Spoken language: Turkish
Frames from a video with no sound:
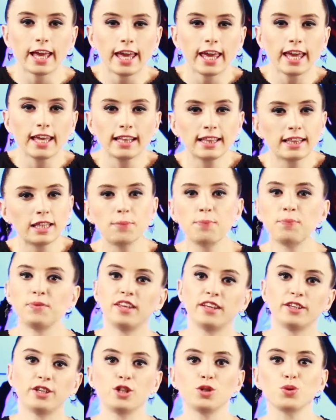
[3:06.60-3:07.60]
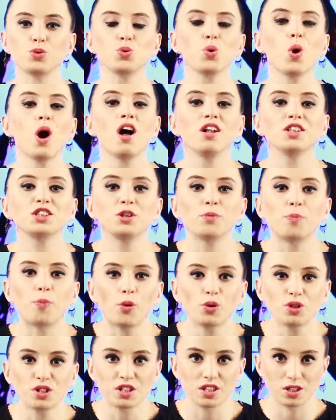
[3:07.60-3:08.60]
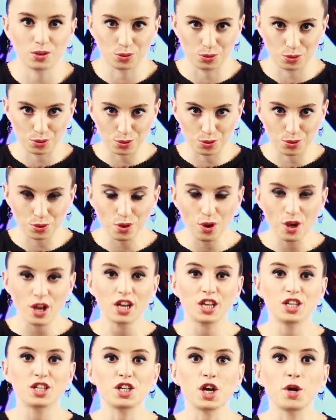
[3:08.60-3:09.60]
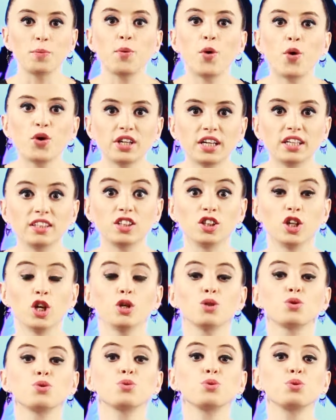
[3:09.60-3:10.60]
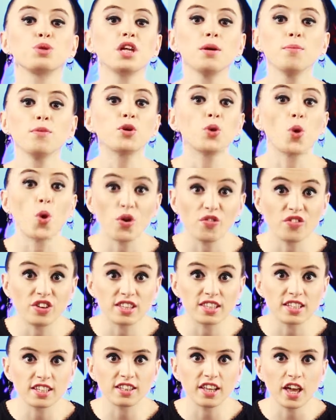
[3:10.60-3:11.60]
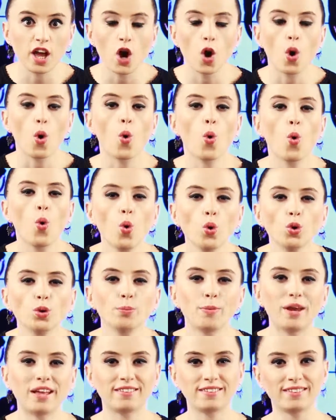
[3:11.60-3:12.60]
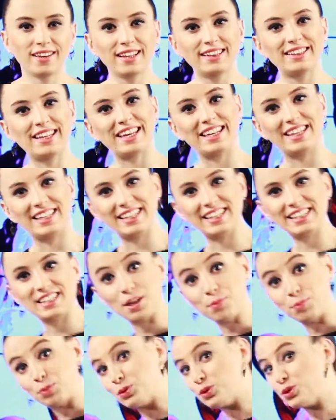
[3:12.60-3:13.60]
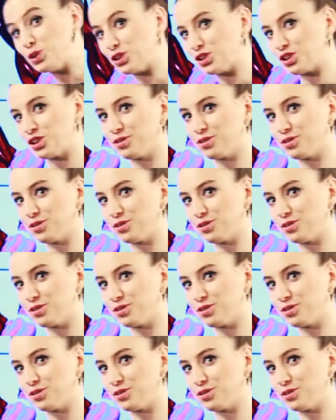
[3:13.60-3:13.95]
en dipteki su altı posta kutusu Japonya'nın Susemi Körfezi'nde 10 metre derinlikte bulunur.